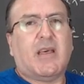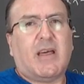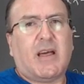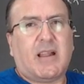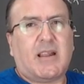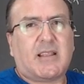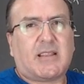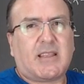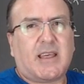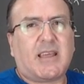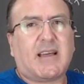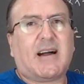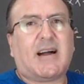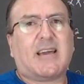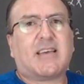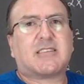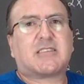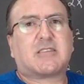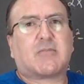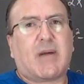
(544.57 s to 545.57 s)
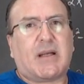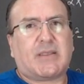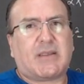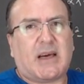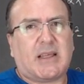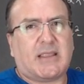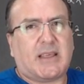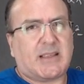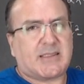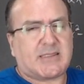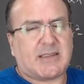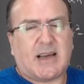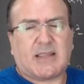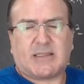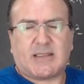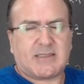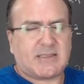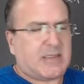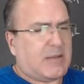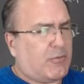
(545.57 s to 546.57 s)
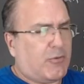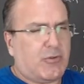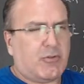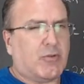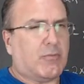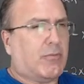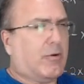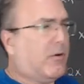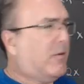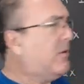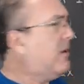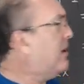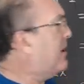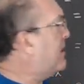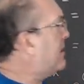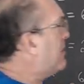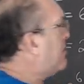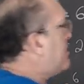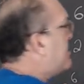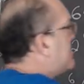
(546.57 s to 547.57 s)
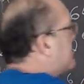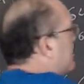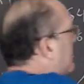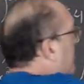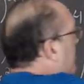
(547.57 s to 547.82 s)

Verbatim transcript: ele tem raiz quadrada exata, isso é muito bom. Então, olha só,